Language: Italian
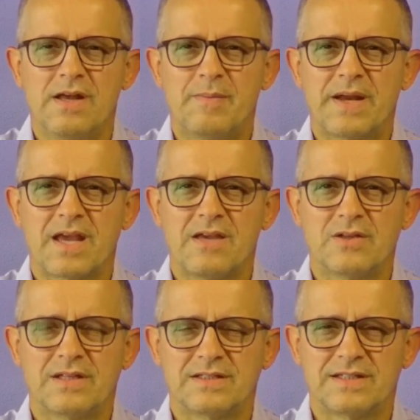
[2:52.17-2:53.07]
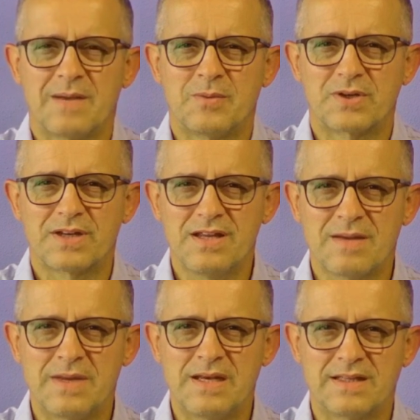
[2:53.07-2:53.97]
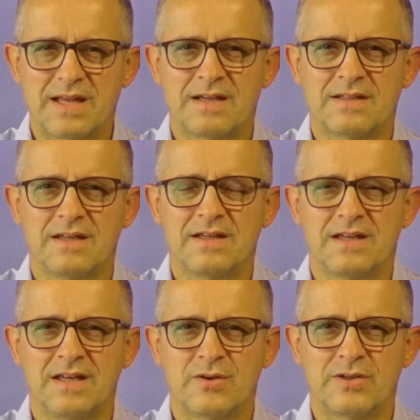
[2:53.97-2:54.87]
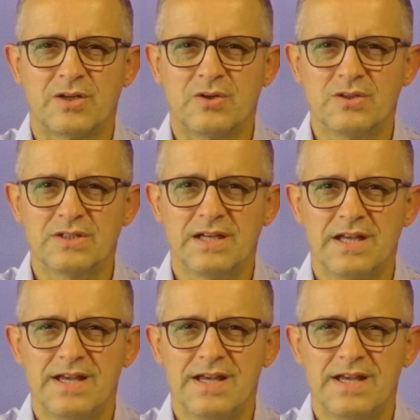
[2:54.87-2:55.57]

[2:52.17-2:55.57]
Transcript: perché io e te siamo riabilitati in ogni cosa